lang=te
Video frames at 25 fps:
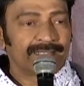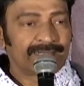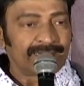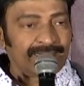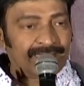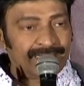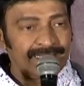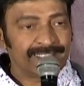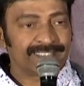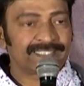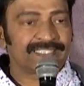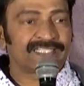
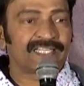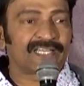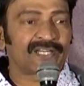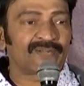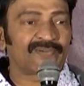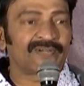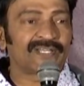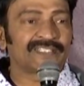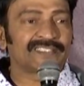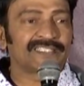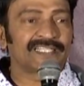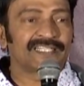రిలీజ్
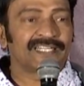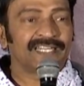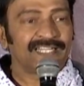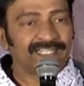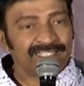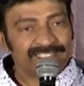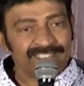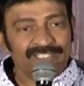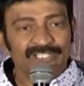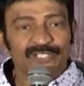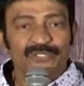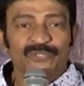తర్వాతనే
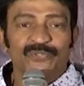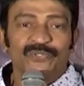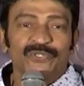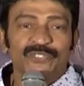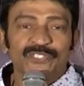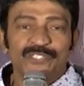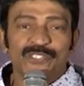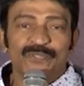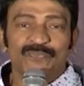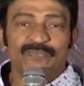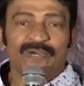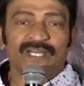దీని
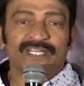గురించి